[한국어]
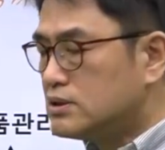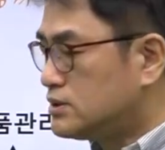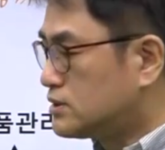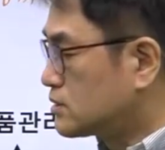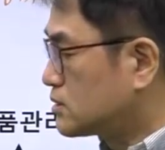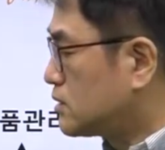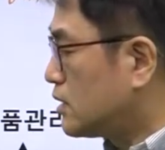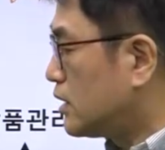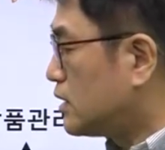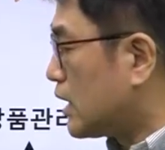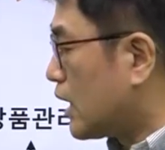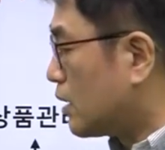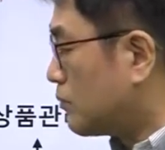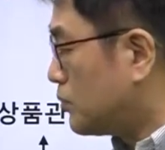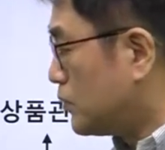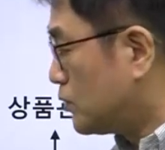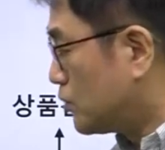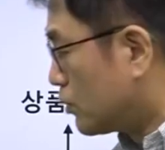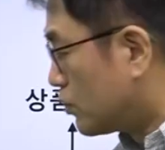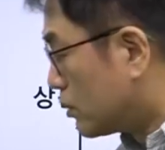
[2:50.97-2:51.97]
디스크의
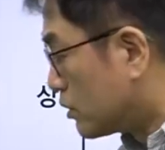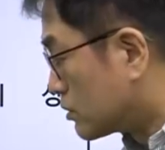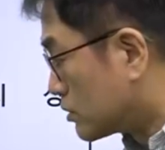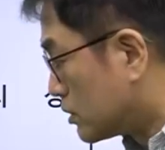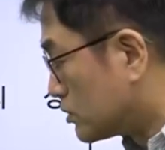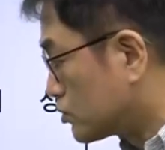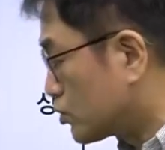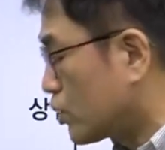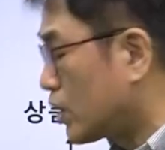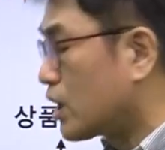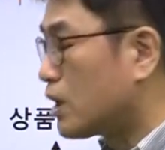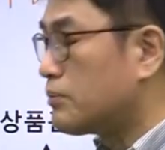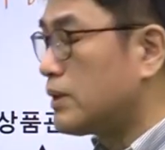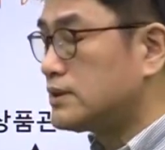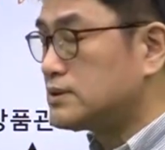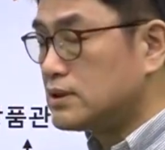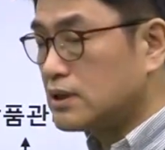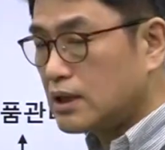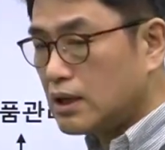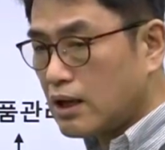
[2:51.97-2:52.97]
낭비도 어떤 초래가
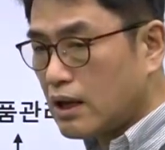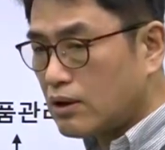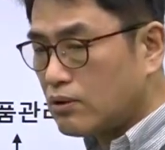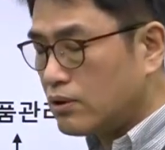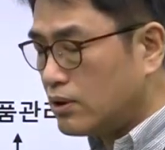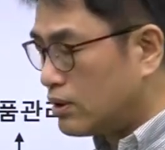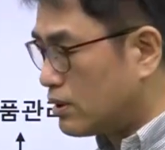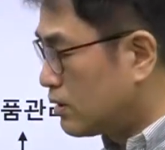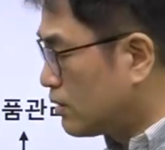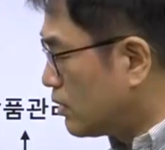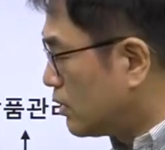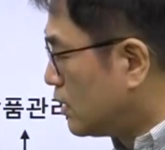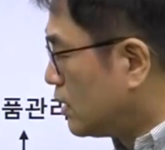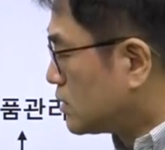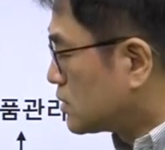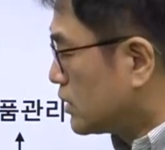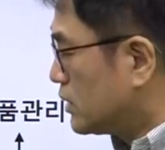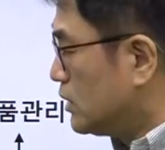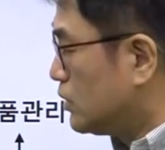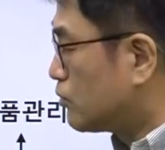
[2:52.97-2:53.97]
발생하겠고요.
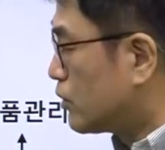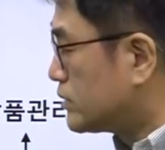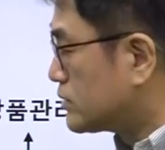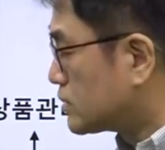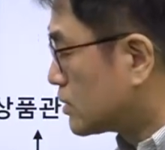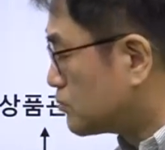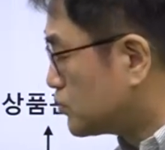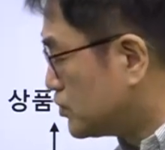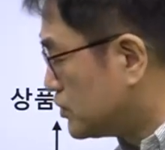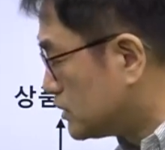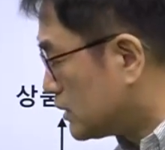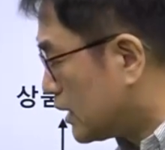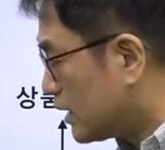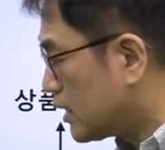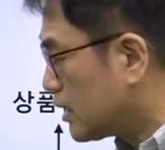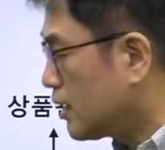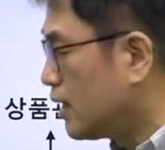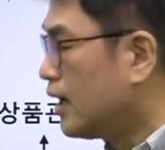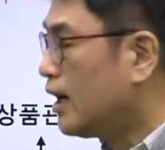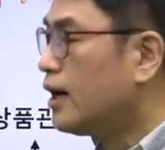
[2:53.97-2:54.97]
일관성
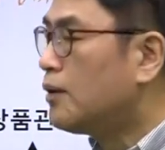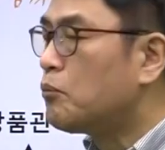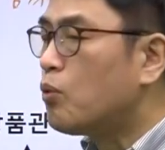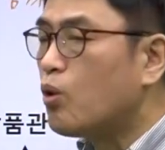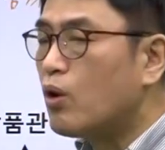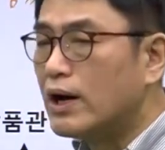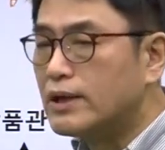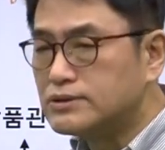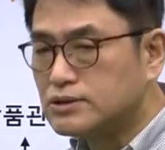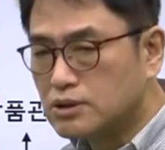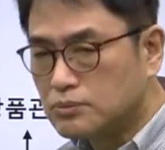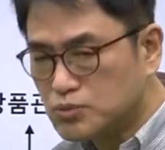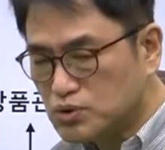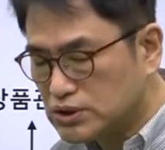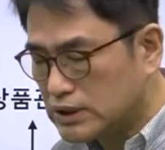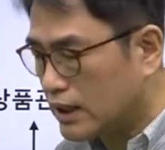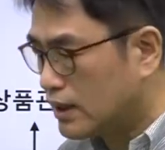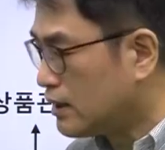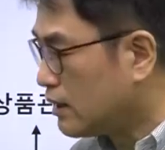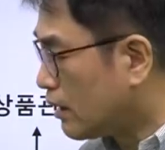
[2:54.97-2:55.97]
문제, 보안성
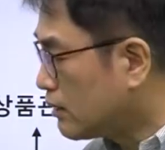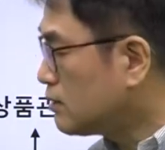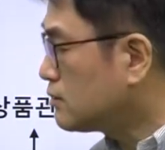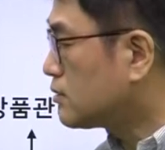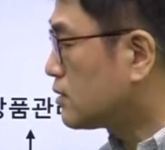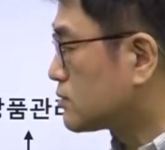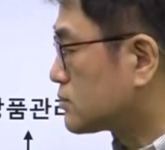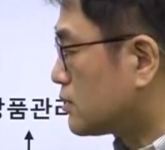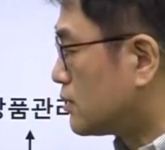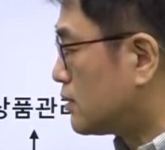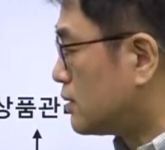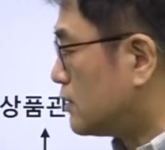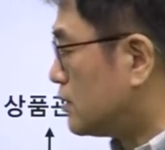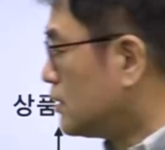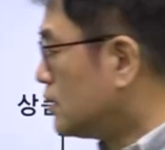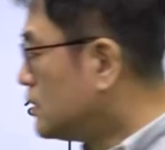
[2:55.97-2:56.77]
문제. 예를 들어서